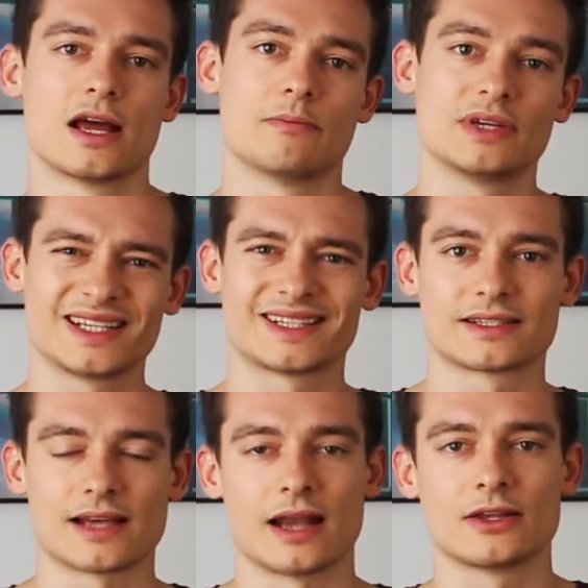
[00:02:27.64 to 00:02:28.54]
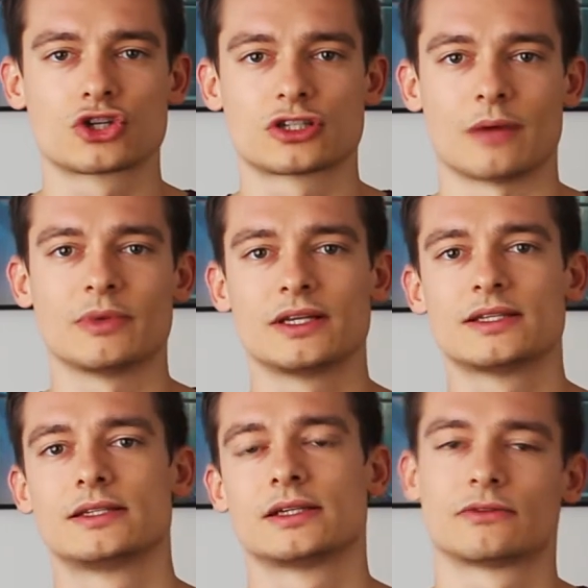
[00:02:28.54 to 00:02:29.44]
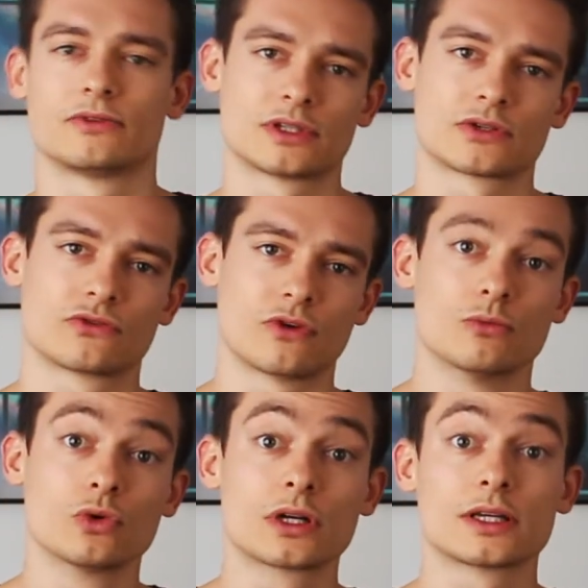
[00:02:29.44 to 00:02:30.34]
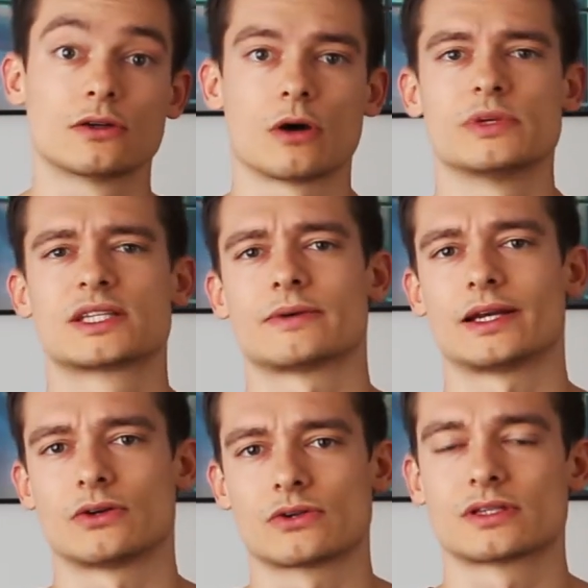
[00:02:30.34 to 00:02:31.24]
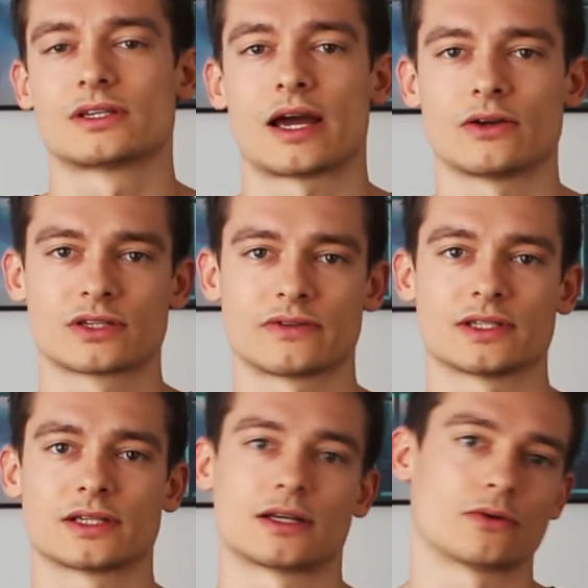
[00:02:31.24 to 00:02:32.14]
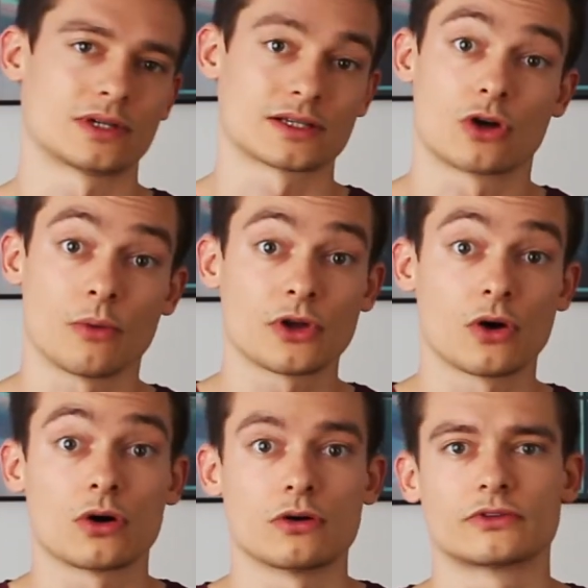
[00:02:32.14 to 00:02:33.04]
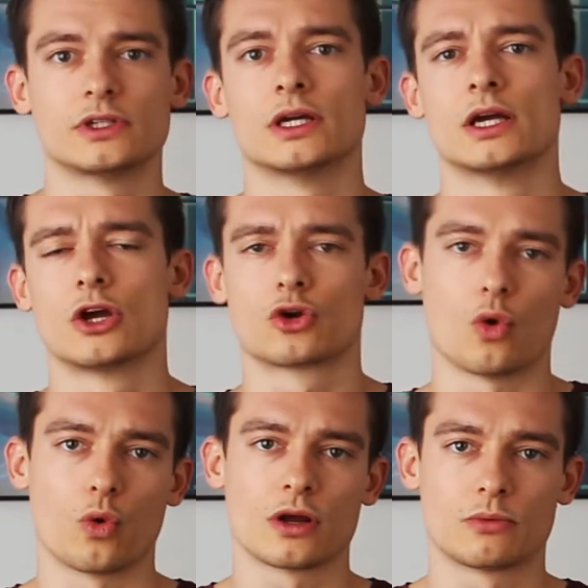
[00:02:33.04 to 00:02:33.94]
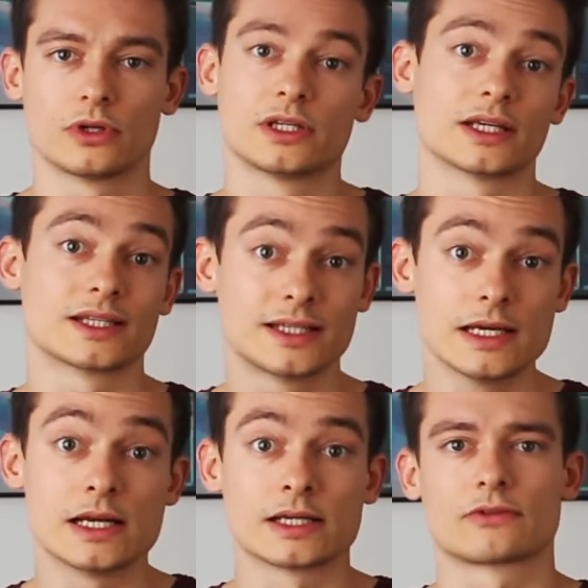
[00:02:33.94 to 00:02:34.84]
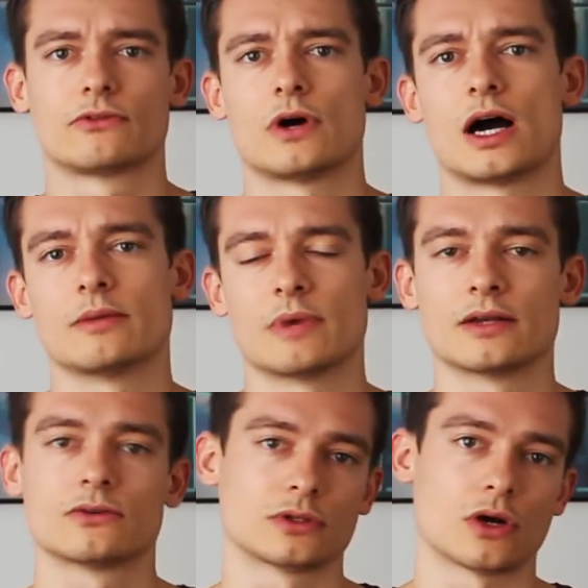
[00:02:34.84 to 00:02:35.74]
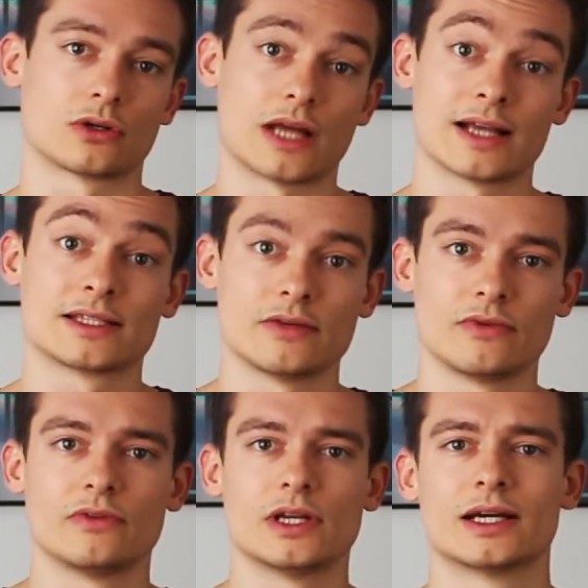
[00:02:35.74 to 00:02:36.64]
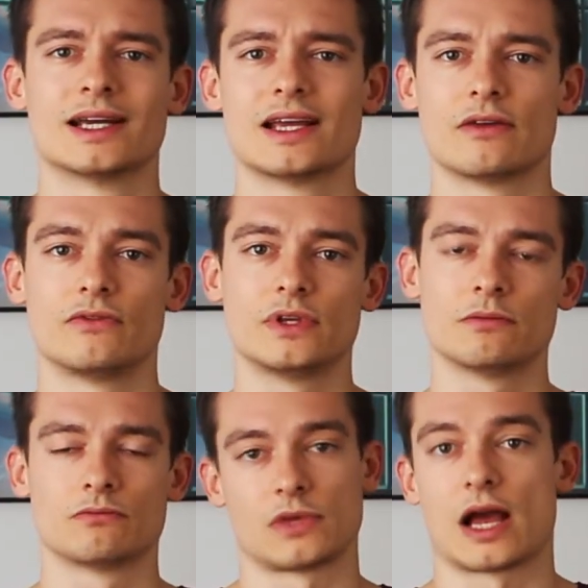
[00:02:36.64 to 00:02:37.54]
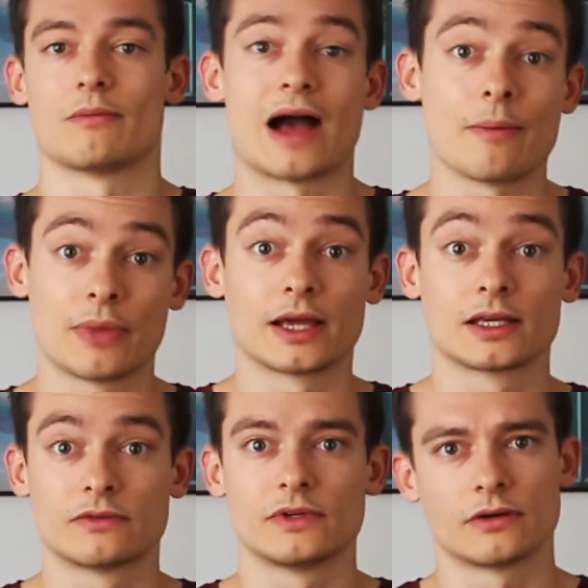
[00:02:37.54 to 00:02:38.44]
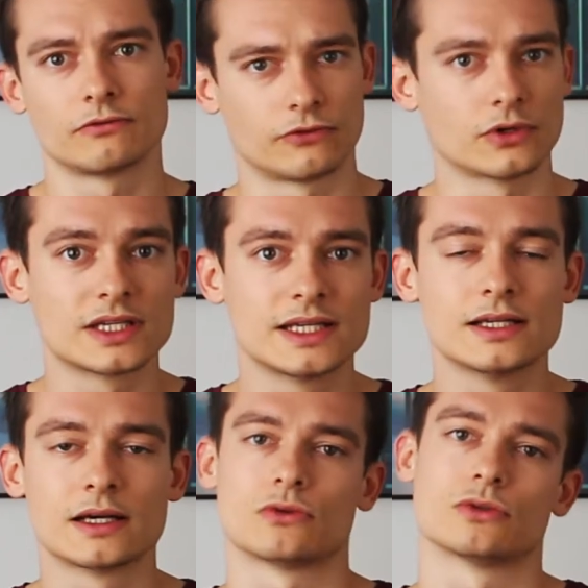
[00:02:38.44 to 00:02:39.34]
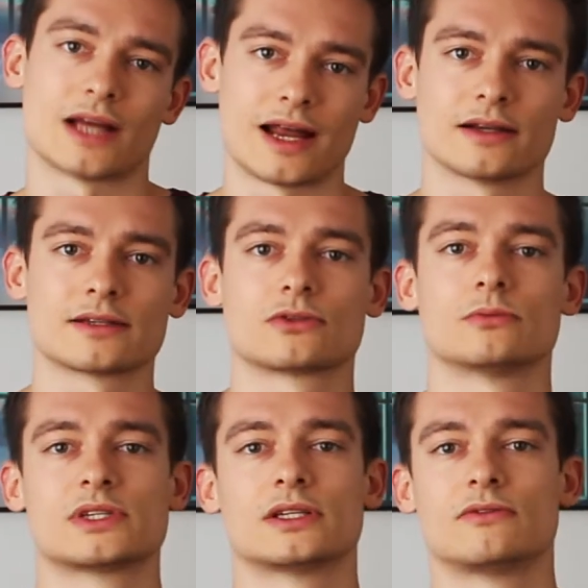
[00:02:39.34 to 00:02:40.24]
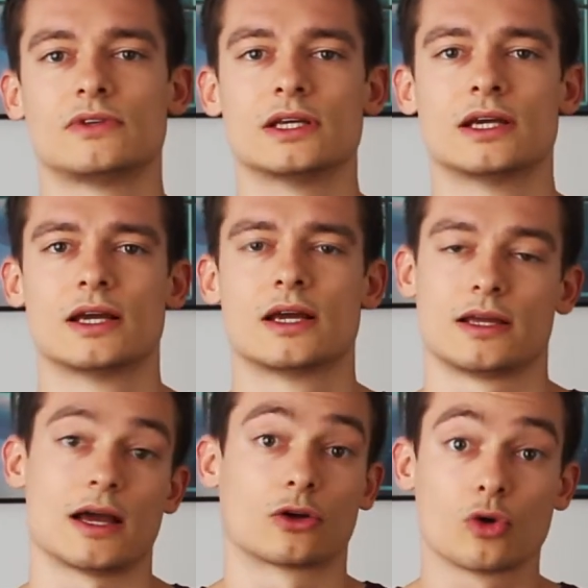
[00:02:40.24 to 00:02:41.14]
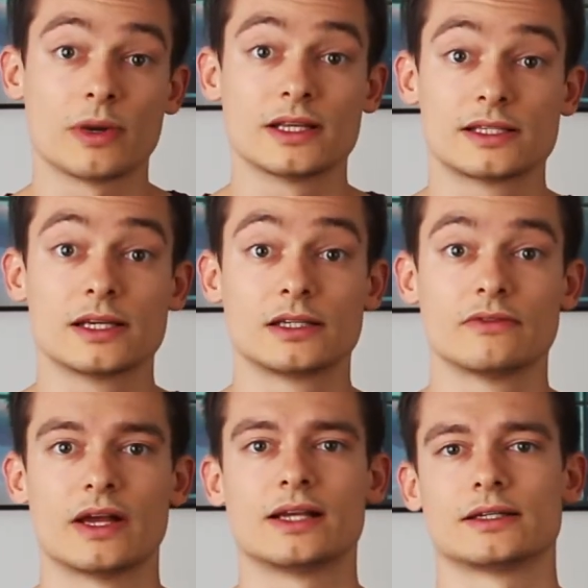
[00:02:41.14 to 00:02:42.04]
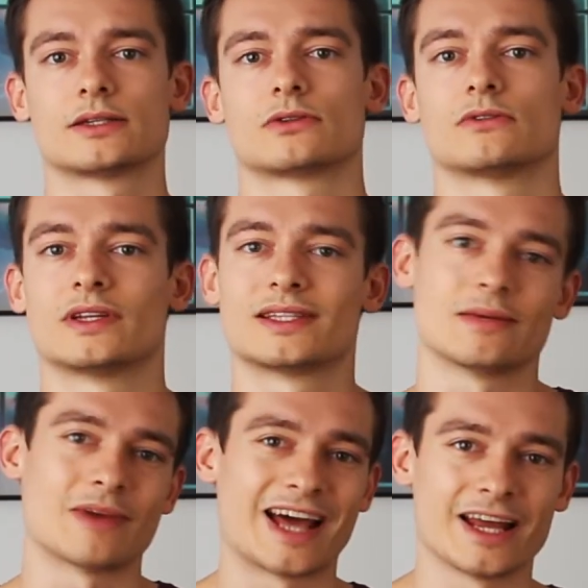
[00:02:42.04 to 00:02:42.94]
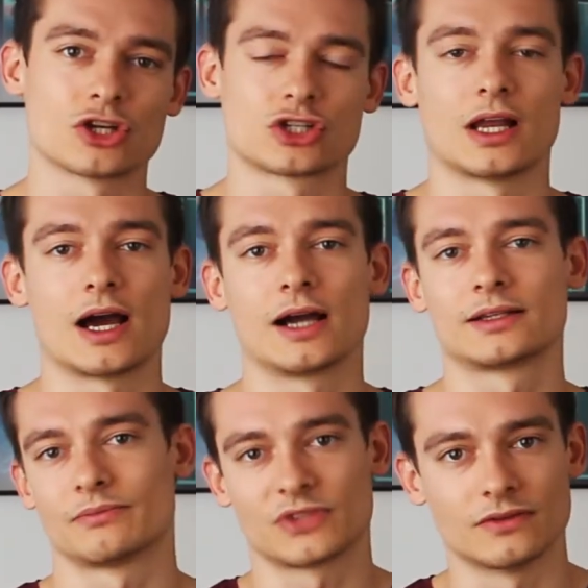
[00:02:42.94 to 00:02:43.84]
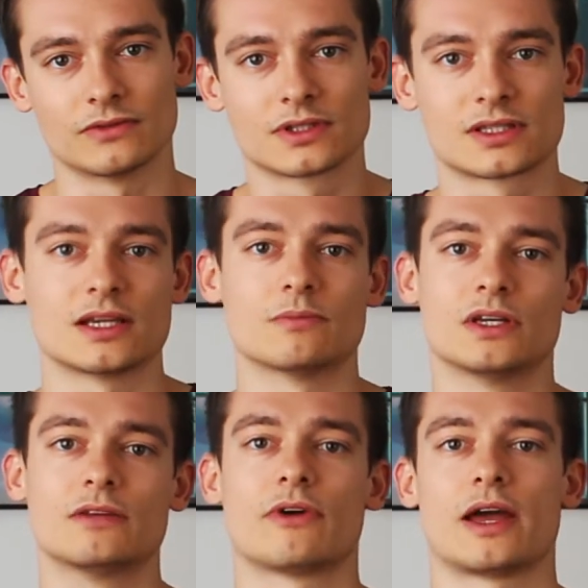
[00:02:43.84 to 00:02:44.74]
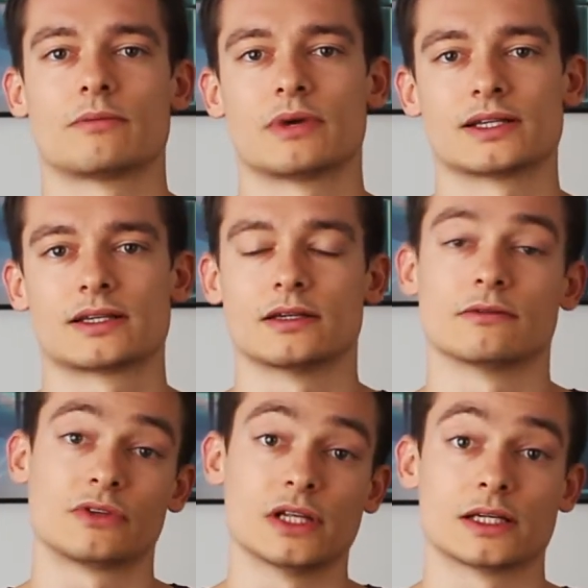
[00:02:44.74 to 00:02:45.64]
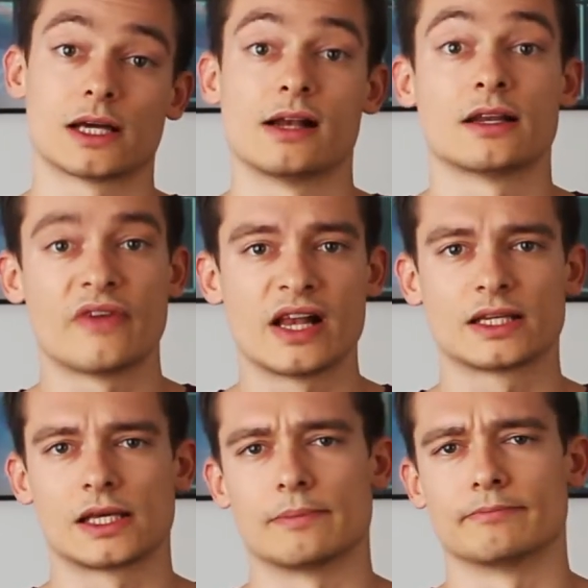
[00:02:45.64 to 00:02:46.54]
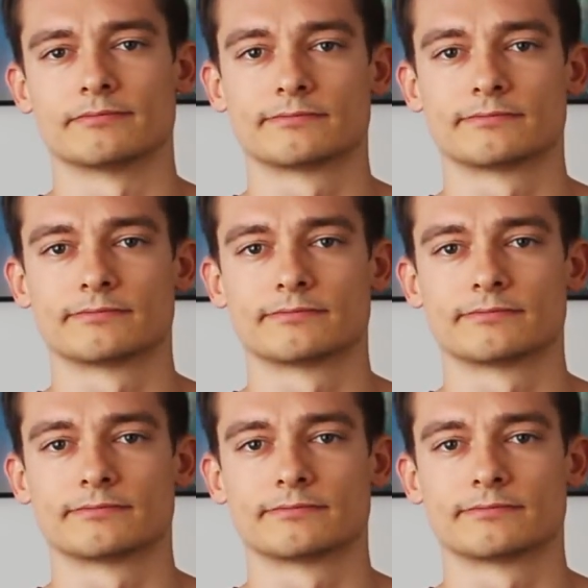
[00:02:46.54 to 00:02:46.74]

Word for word: Bis sich das alles stabilisiert, wird es vermutlich noch bis 2023 dauern. Das kommt auch auf die Corona-Politik Chinas vor allem an und auch da sehen wir wieder, wie ja, abhängig wir von China und anders andersrum sind wie ja, globalisiert die Welt ist und wenn es eben an einer Stelle hakt, dann wird es eben Lieferengpässe in vielen Teilen der Welt geben.